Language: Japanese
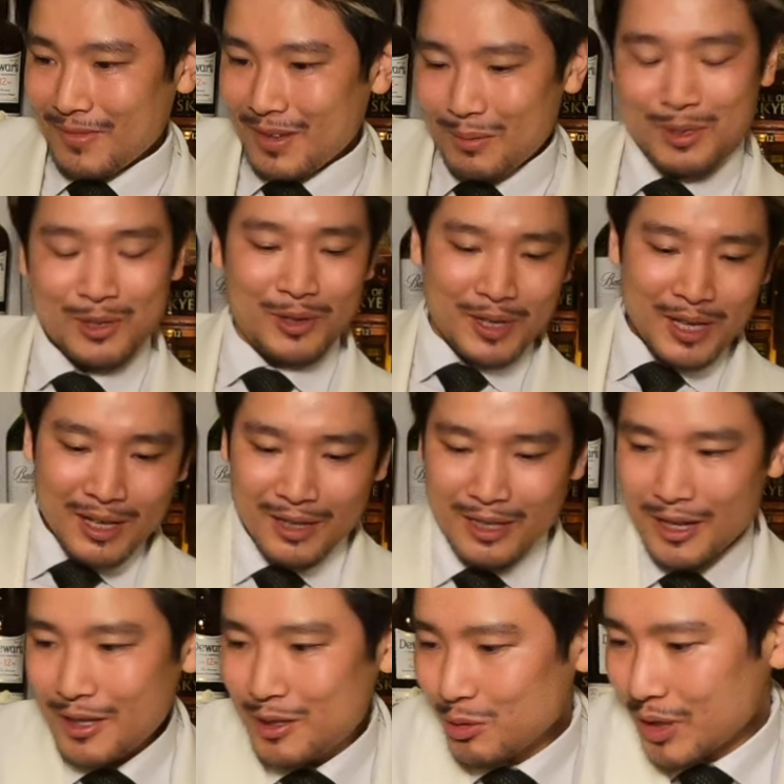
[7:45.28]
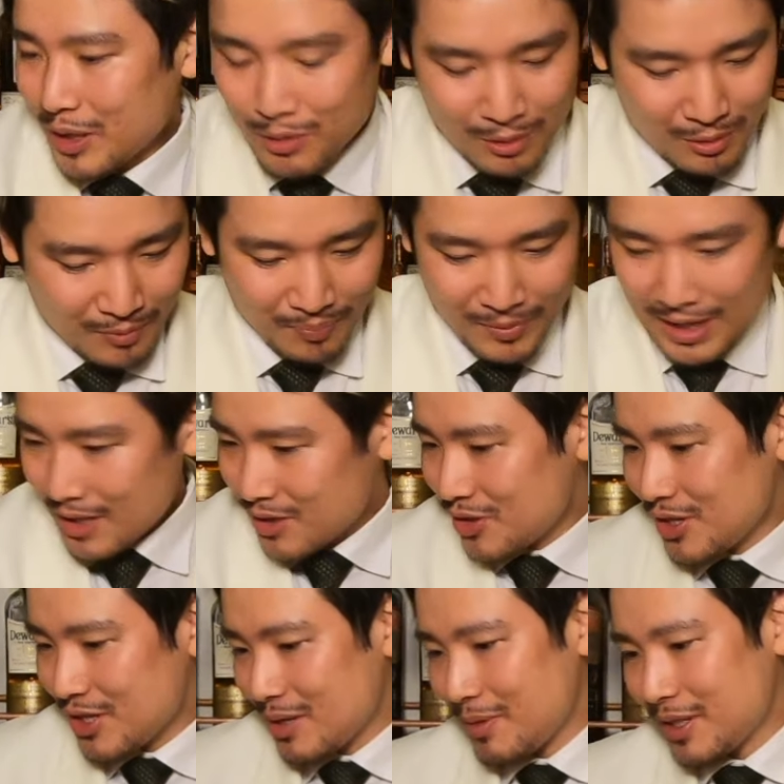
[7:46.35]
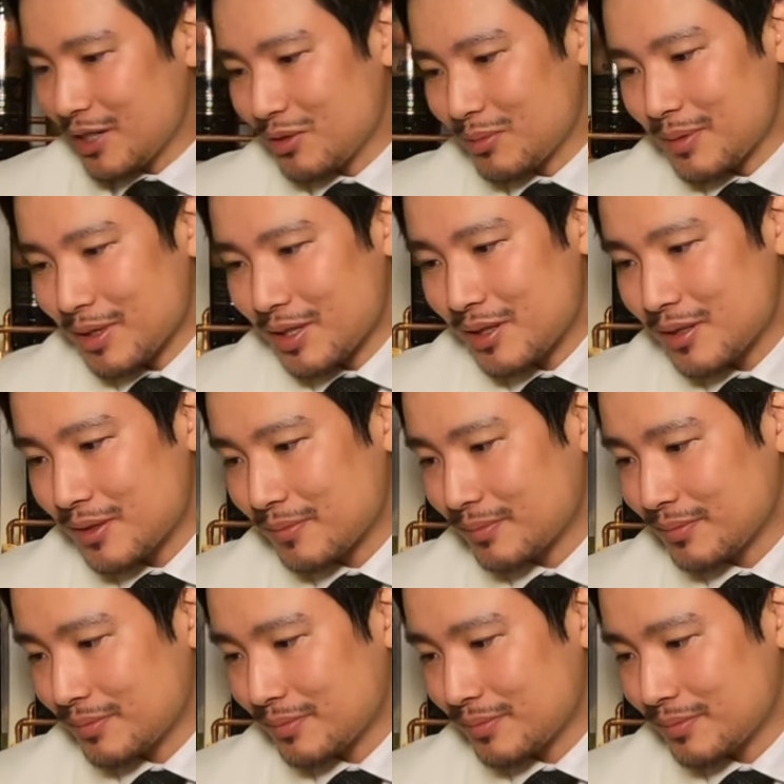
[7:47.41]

面白いでちょっとあの加水してみたいと思います